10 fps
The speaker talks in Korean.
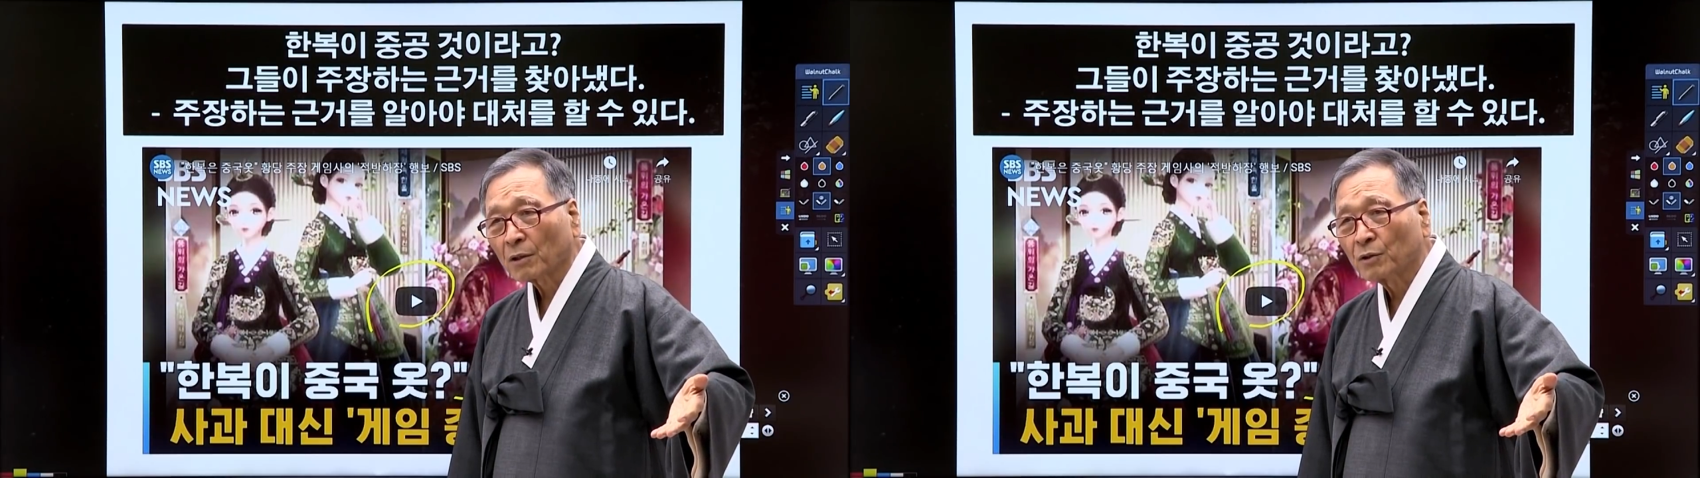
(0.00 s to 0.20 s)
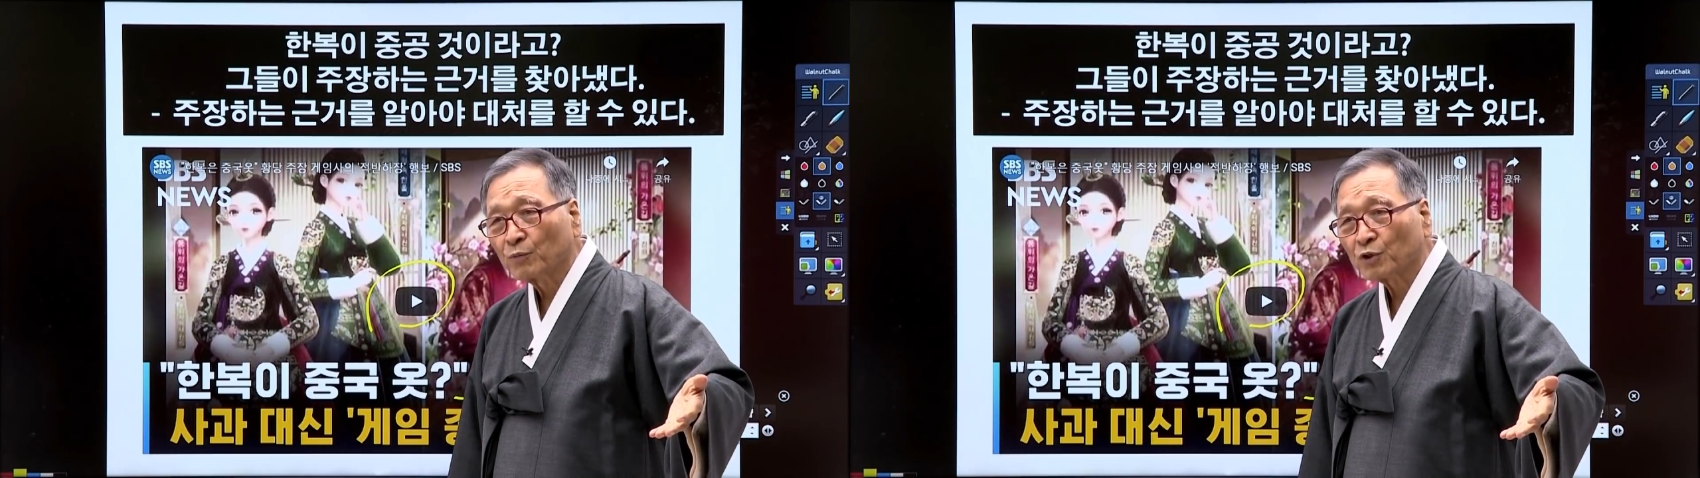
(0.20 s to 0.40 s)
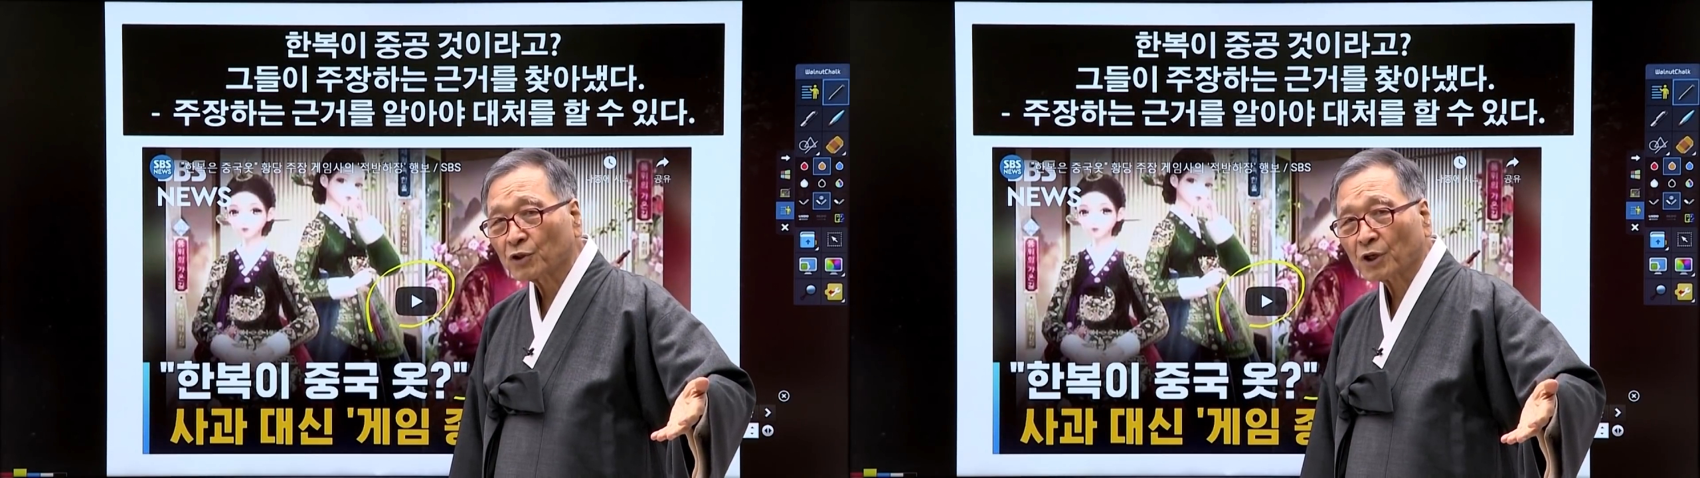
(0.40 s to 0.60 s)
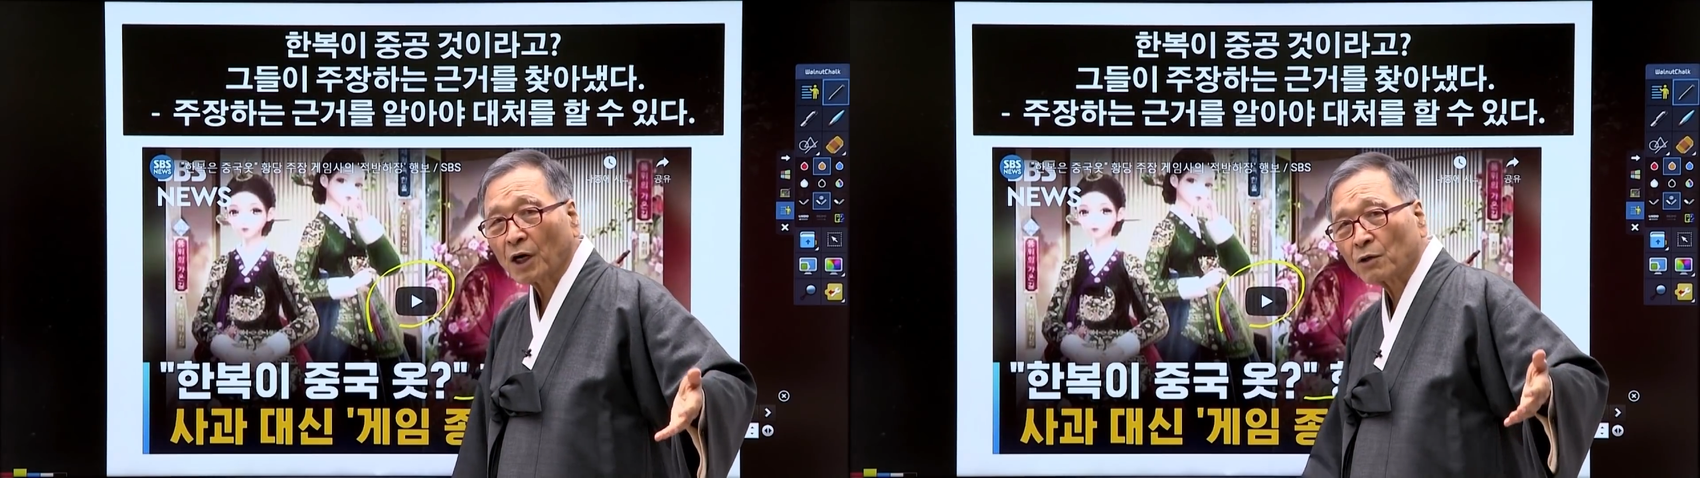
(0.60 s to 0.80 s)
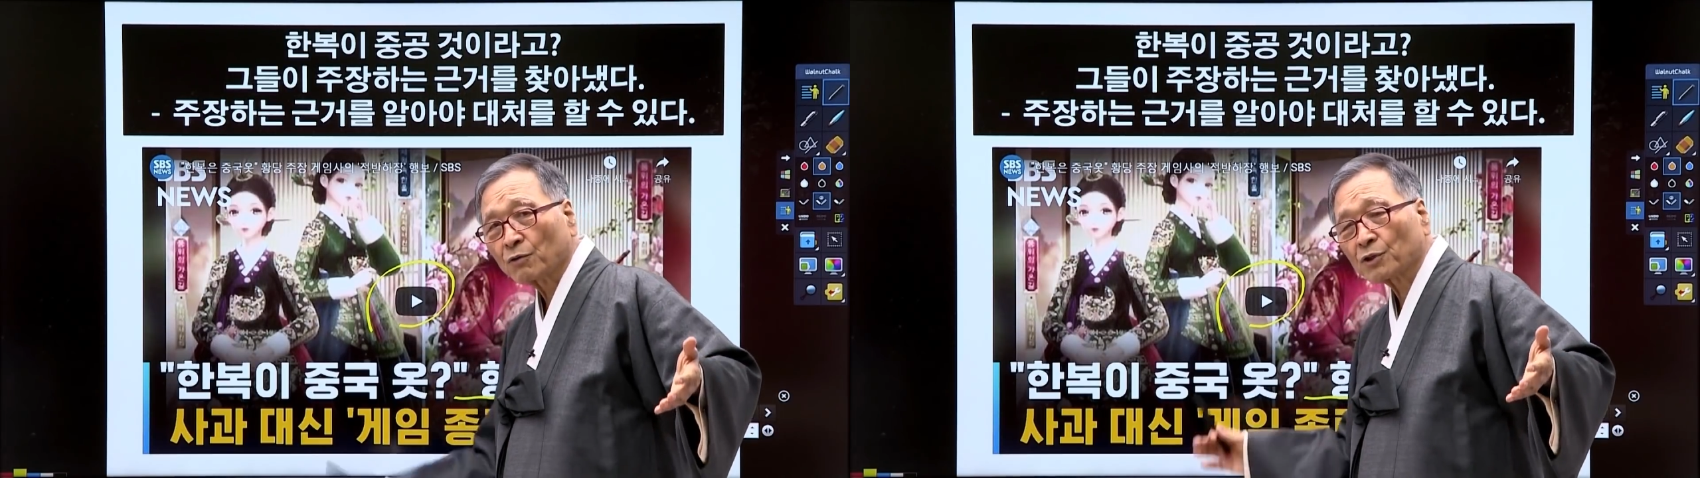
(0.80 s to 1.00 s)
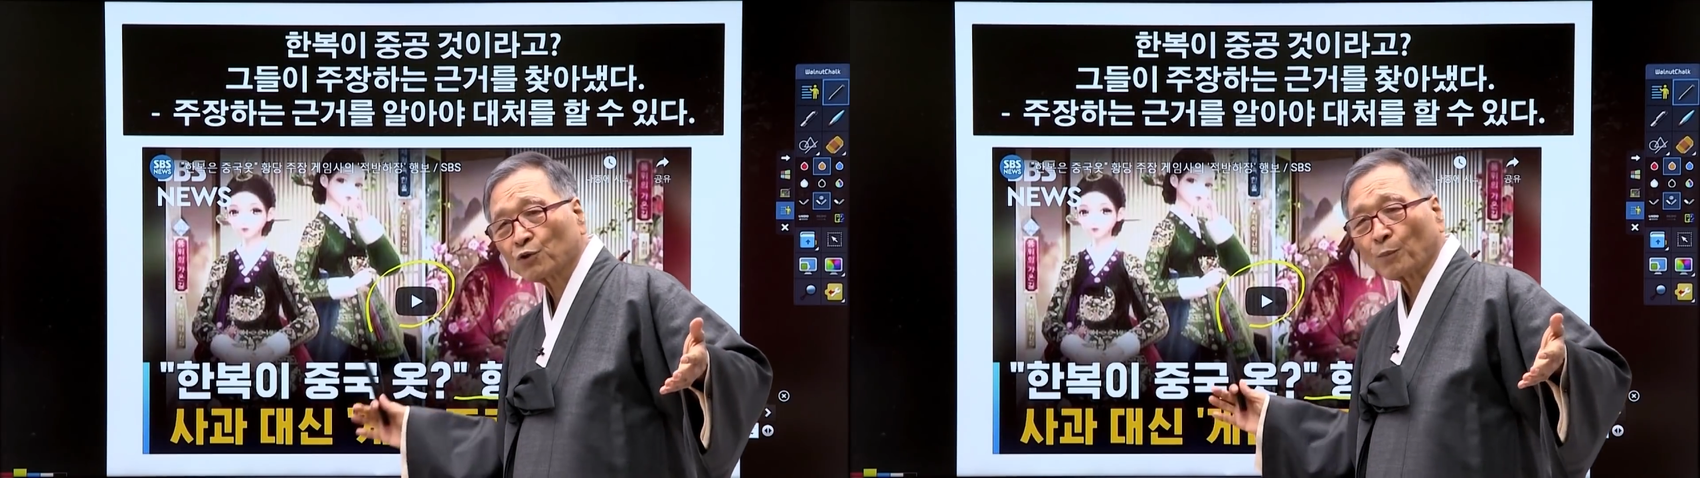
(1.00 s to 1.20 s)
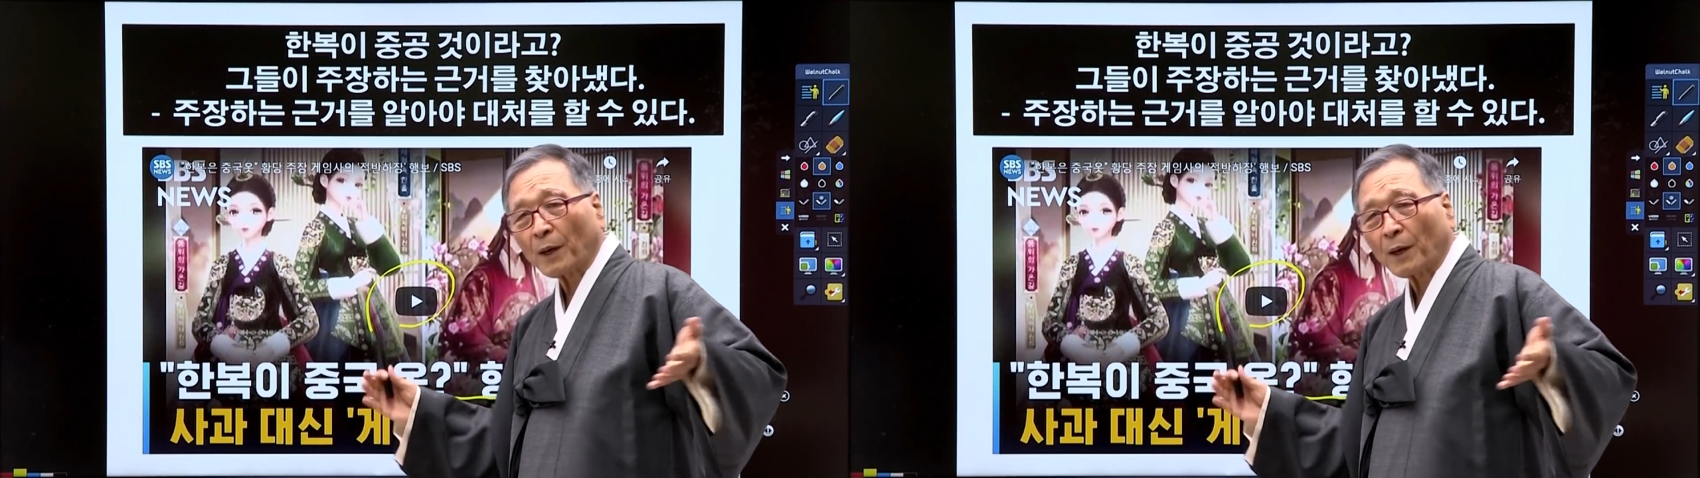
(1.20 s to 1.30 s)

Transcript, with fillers: 그 문제에서 한국에서 또